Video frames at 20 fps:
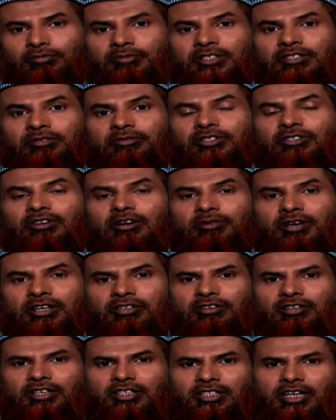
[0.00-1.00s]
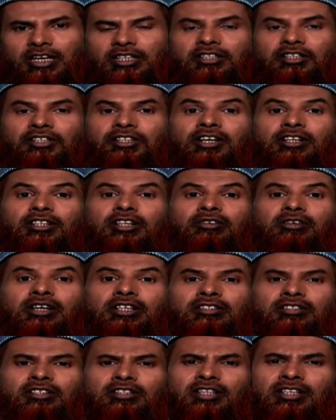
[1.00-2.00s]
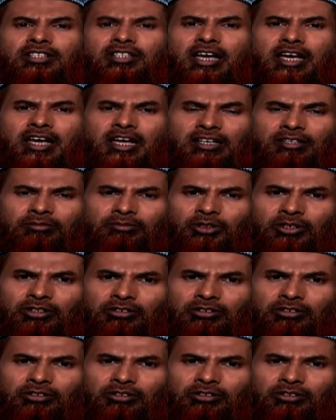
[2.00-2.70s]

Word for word: আমরা তো মাঝে মাঝে অবাক হয়ে যায় দিনের দাওয়াত দিতে যায়